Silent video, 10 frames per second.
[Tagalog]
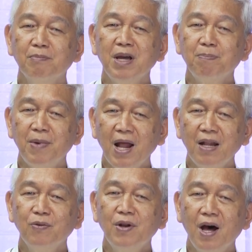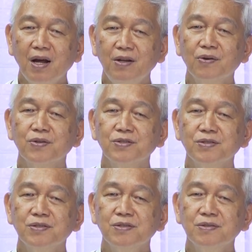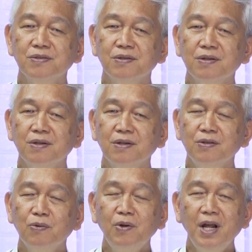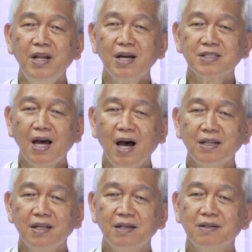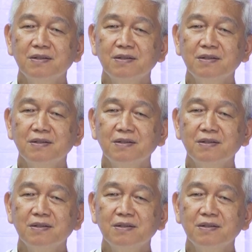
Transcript: may plano na ang Diyos. Tulad ang sa atin,